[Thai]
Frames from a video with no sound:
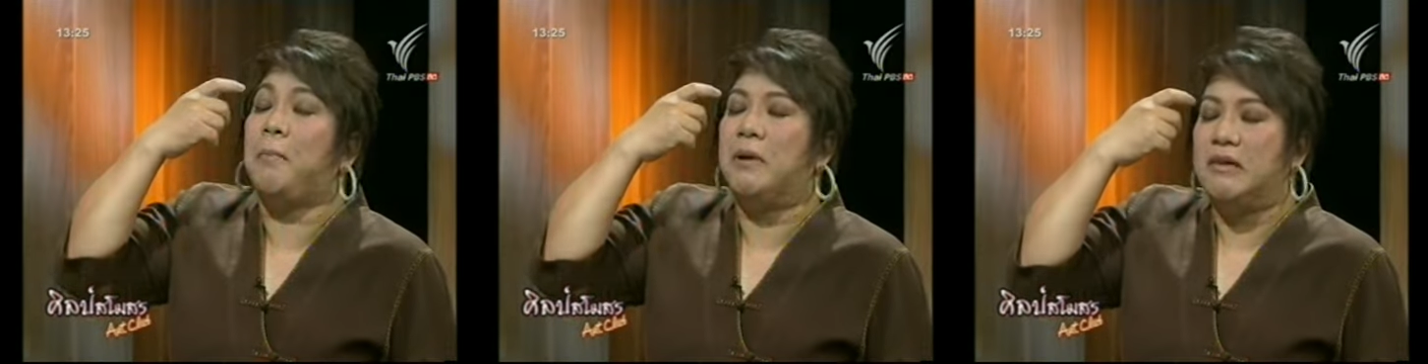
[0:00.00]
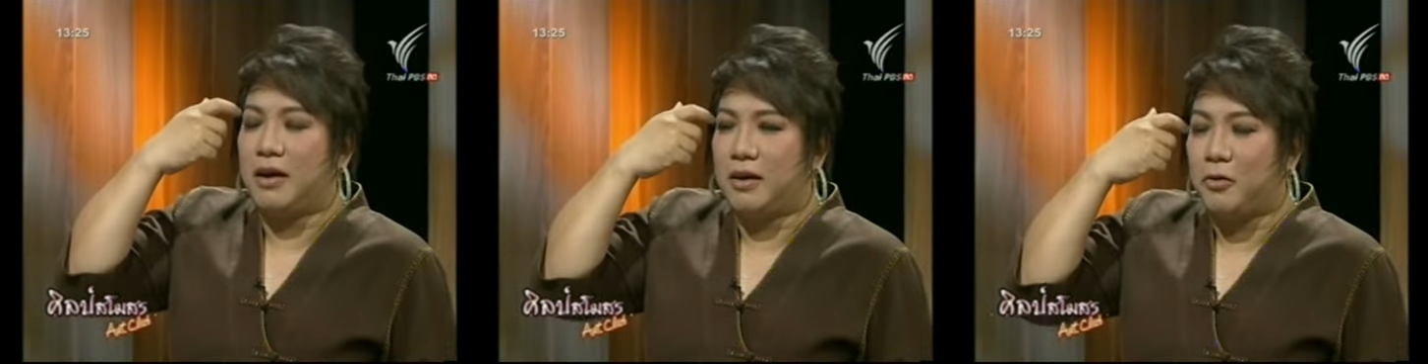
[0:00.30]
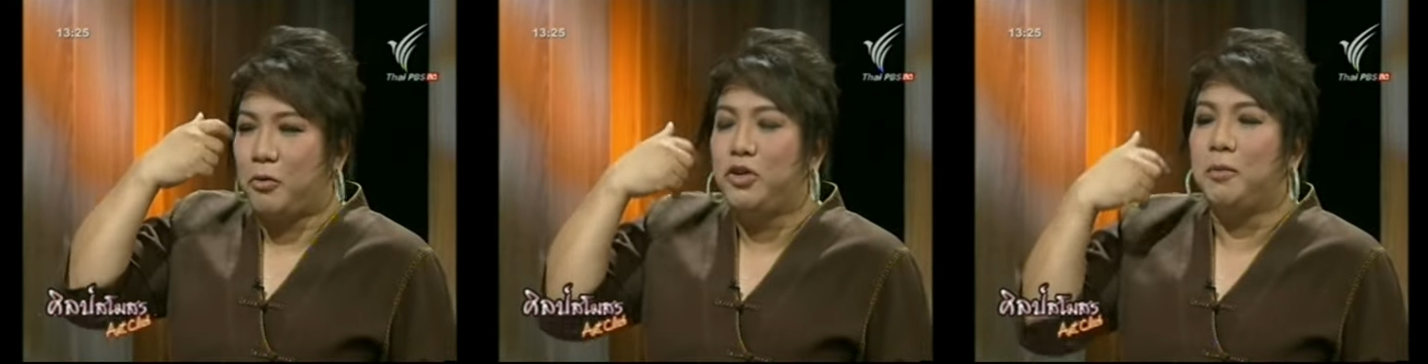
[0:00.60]
เปลือก
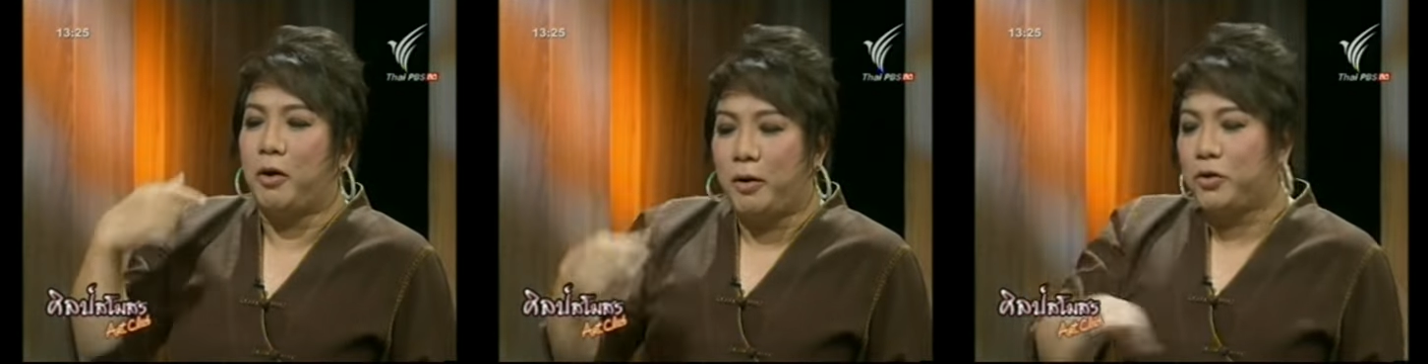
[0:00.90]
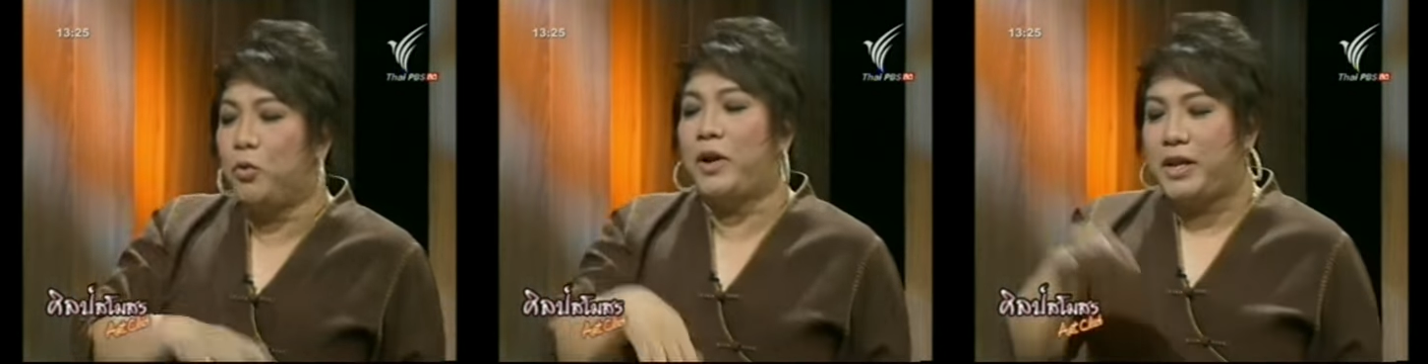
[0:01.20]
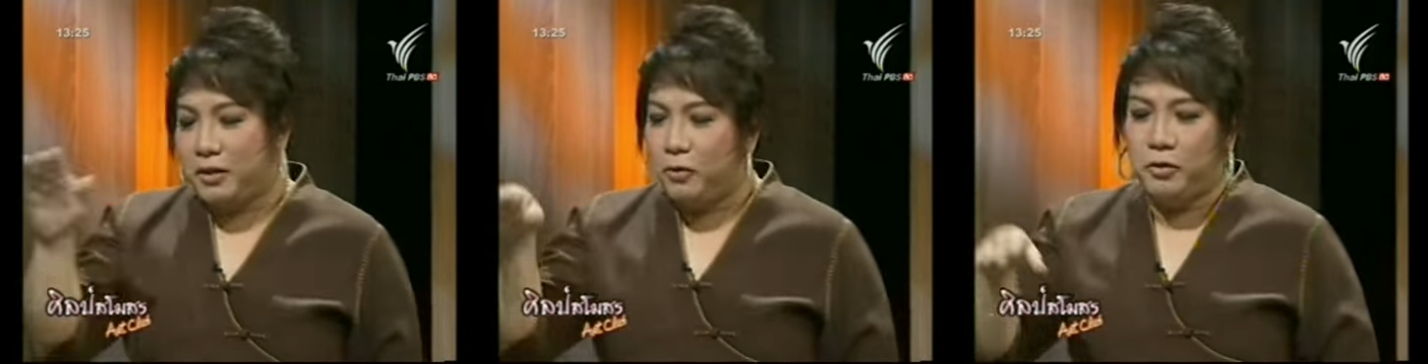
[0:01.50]
คุณจะบอกว่าทุกวัน
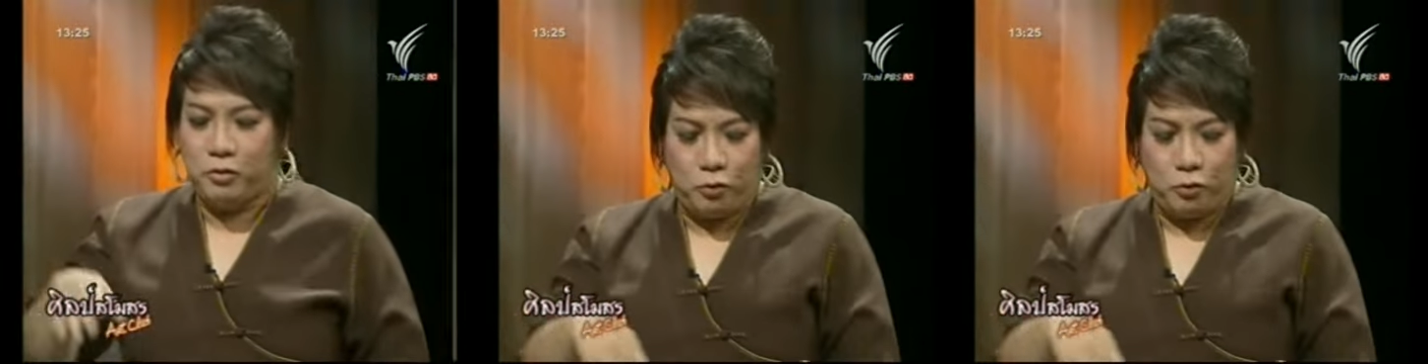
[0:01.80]
นี้คือ